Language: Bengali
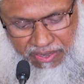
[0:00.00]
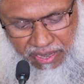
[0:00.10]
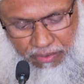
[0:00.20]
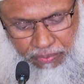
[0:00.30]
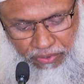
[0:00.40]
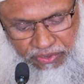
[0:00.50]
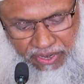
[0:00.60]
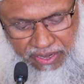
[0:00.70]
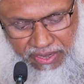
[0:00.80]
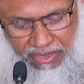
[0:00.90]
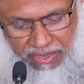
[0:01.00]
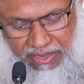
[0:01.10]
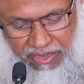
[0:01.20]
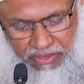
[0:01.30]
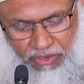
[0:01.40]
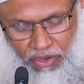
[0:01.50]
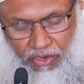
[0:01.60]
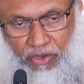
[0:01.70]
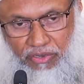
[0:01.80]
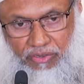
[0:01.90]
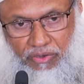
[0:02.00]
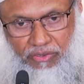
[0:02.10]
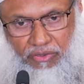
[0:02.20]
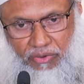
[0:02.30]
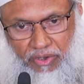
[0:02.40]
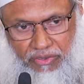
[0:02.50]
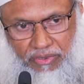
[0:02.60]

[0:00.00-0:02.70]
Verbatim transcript: এক পর্যায়ে যখন রসুল্লাহ